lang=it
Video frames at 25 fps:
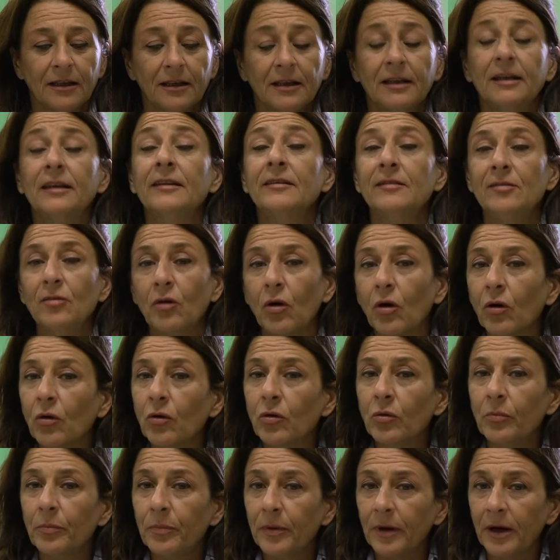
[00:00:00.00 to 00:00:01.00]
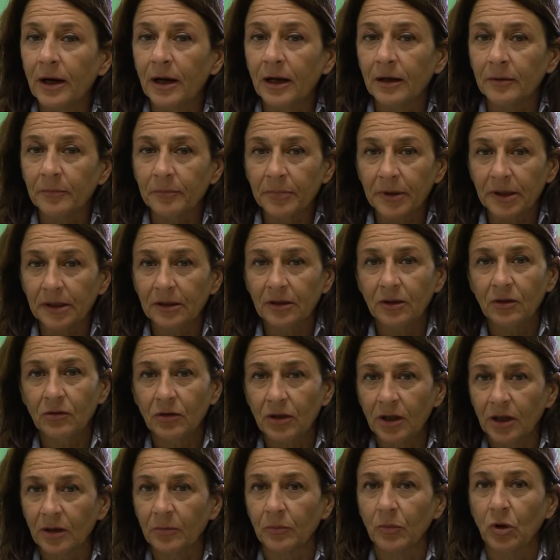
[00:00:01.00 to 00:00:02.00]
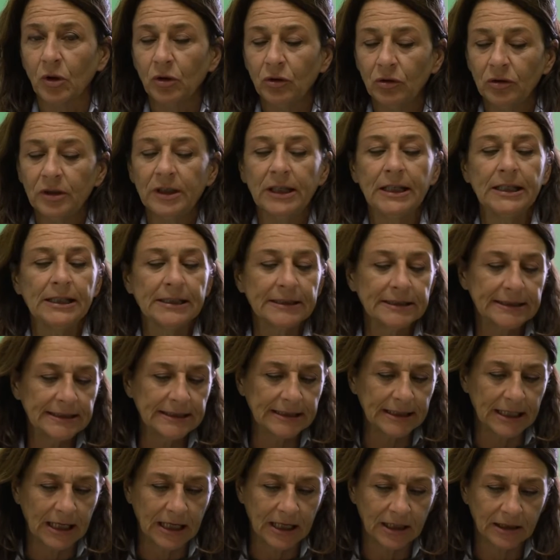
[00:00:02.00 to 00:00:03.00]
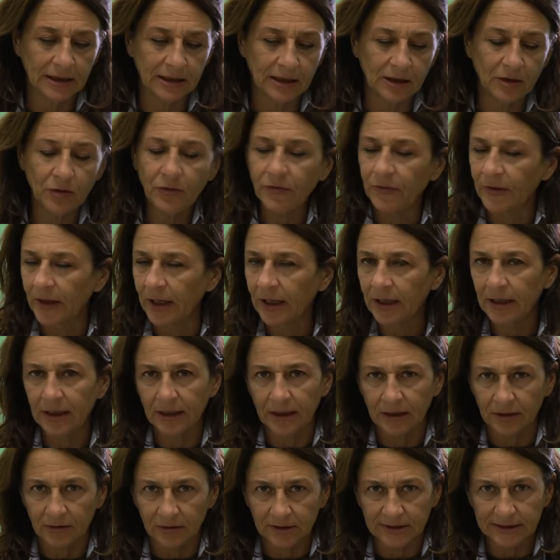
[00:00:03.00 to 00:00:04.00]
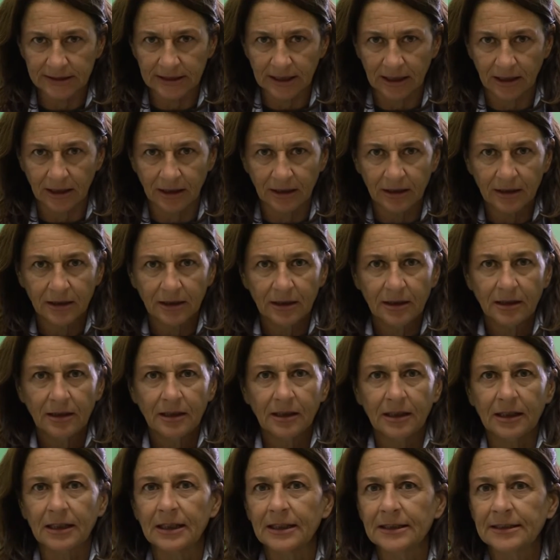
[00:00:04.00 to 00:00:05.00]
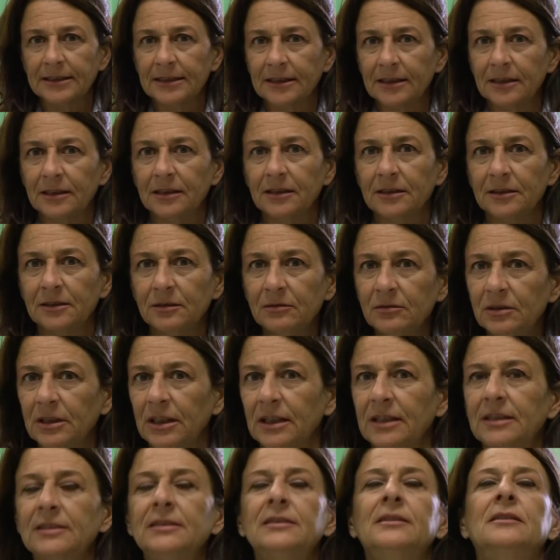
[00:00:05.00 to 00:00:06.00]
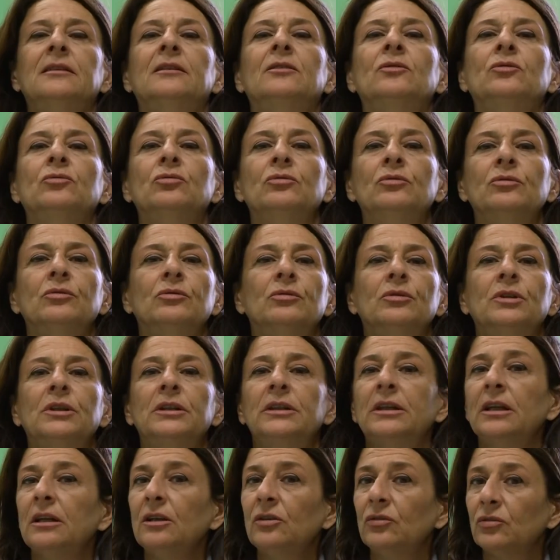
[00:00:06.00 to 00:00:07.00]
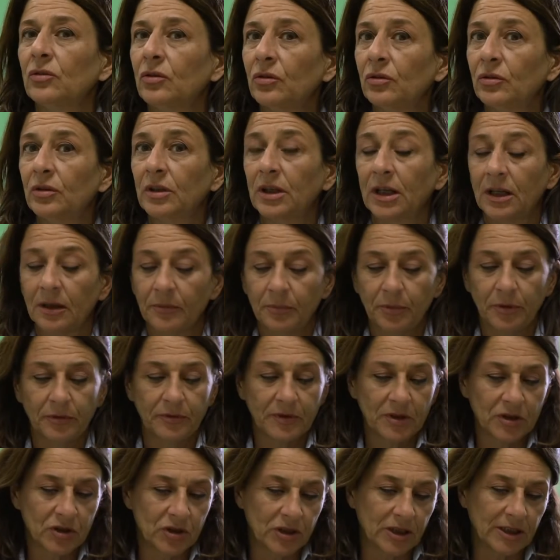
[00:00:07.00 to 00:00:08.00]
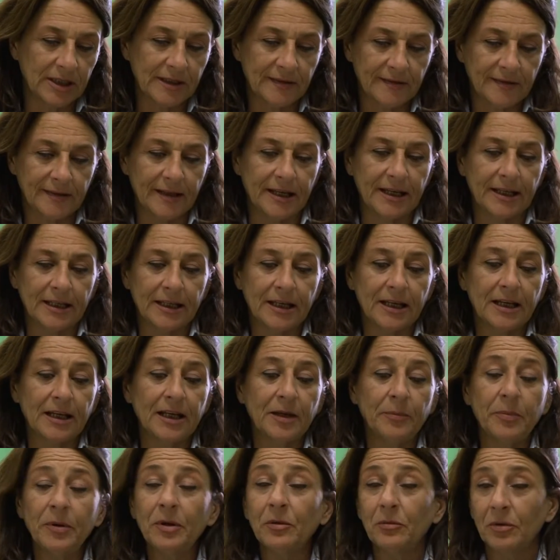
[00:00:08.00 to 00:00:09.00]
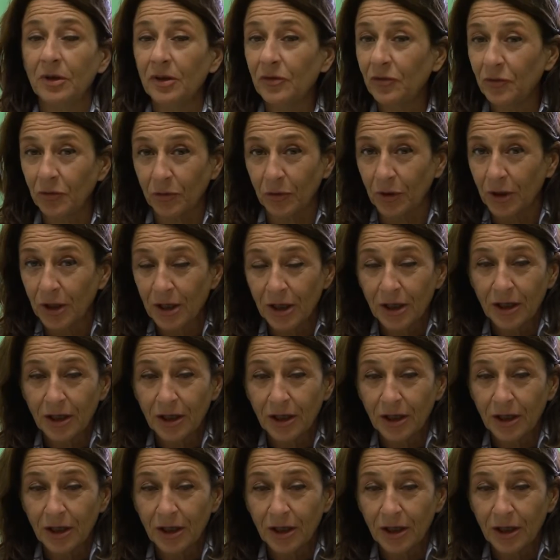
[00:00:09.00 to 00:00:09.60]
che si occupa in particolar modo degli anziani e lo fa anche la nostra ASL Sud-Est in tutto il territorio della provincia di Siena e per questo